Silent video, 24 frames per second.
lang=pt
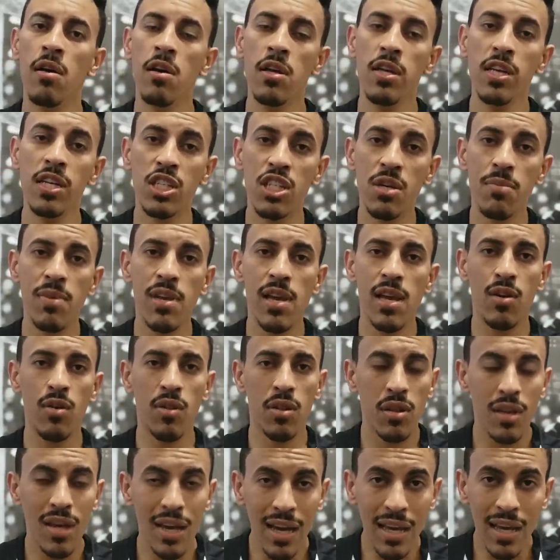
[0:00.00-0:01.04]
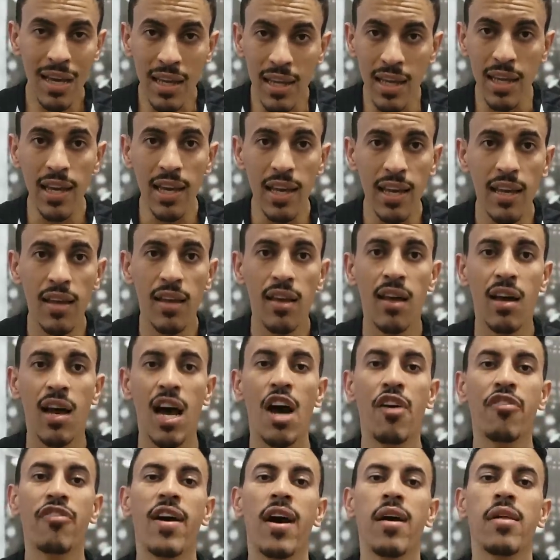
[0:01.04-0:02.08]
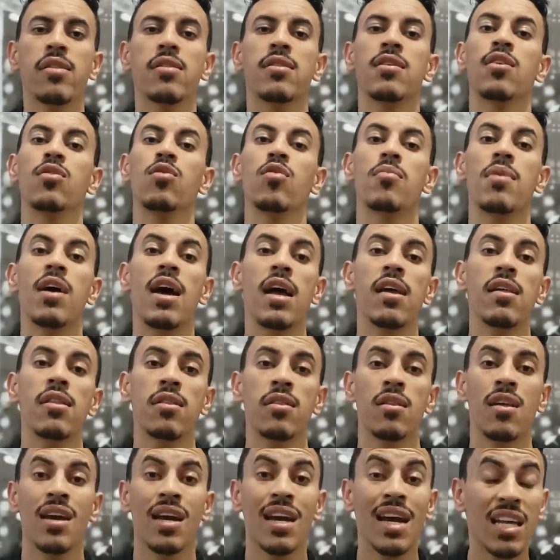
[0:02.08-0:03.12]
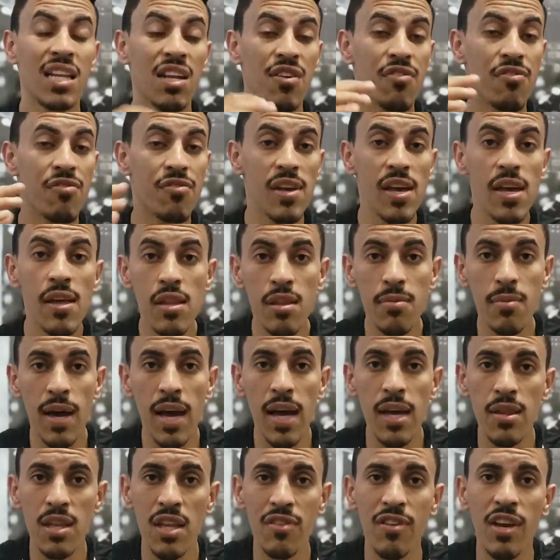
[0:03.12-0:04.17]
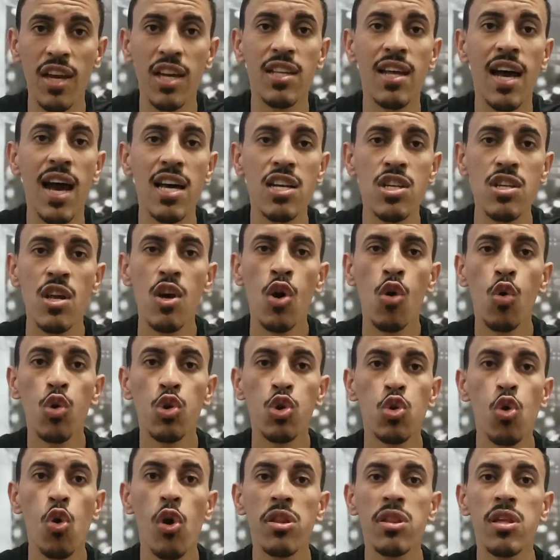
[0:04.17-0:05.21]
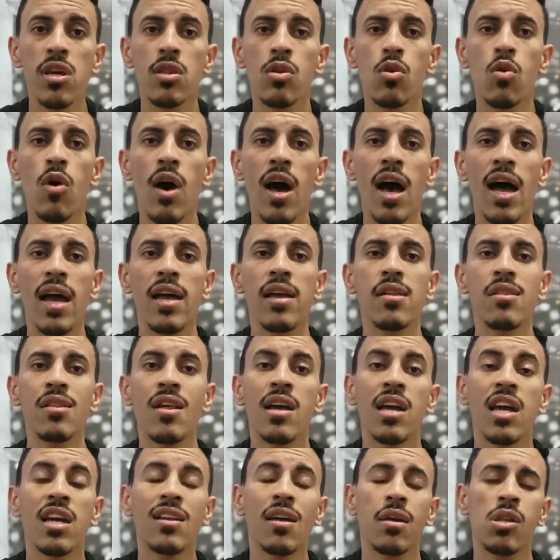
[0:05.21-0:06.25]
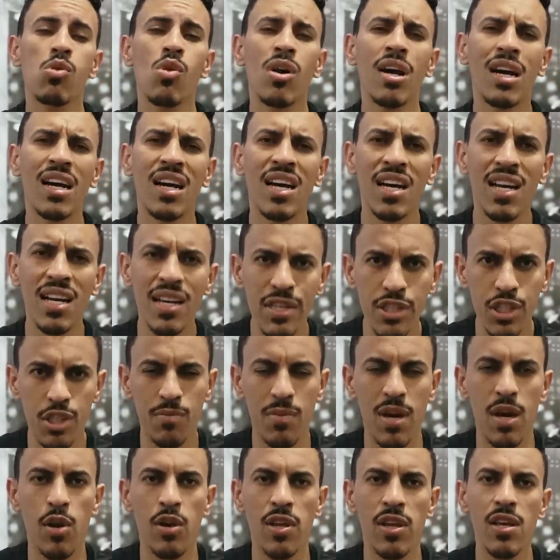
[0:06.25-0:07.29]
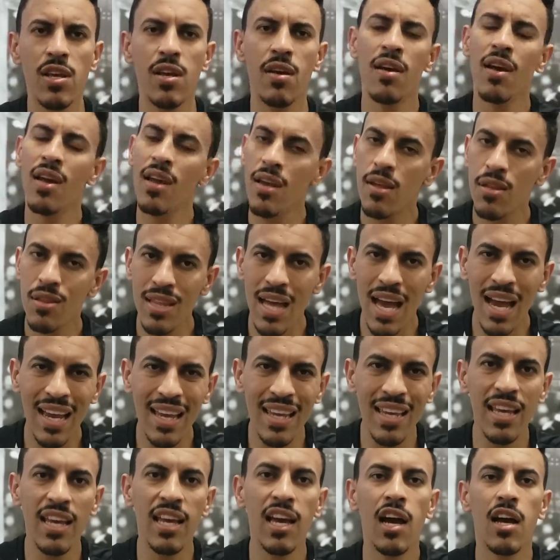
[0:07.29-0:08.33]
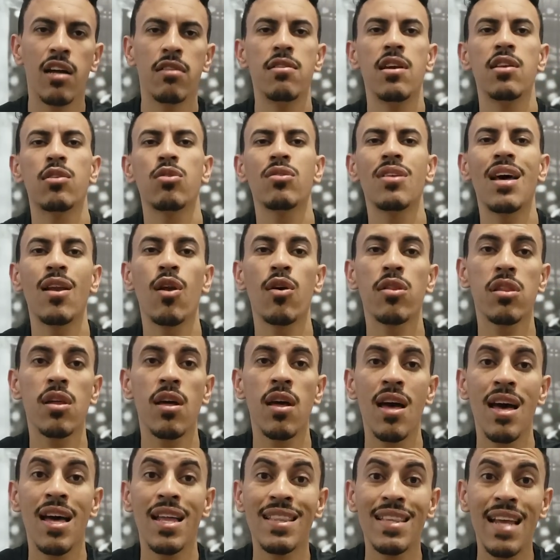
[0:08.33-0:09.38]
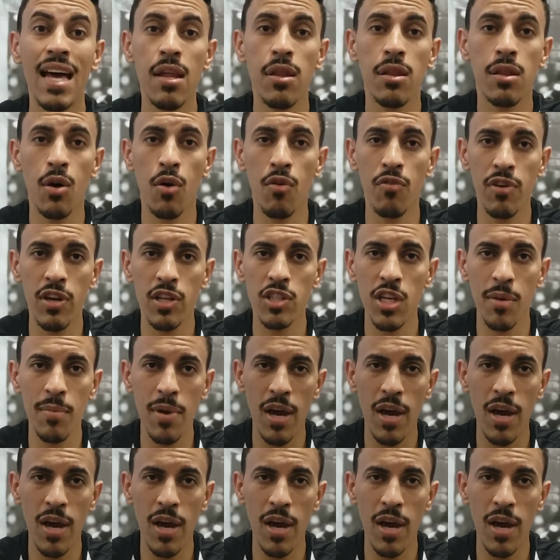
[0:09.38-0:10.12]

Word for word: E de menos aqui, afastando mais, cada vez mais, na verdade, o torcedor raiz, que na sua grande maioria está aqui, dentro da nossa nação verde e